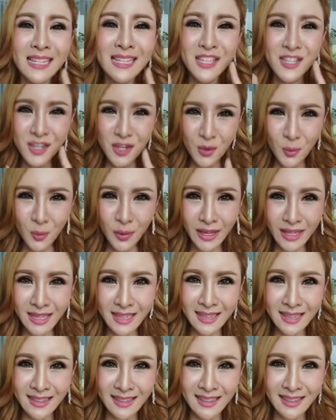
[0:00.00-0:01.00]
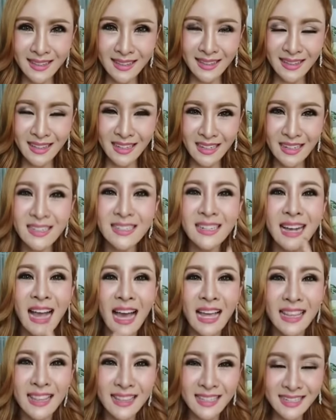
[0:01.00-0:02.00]
ชีวิตคือกา
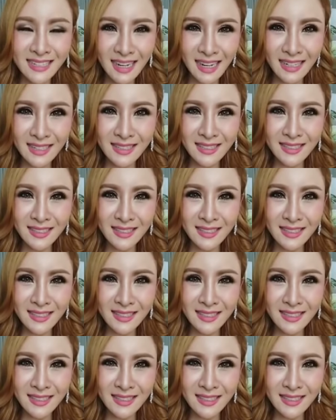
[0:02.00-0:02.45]
รเลือก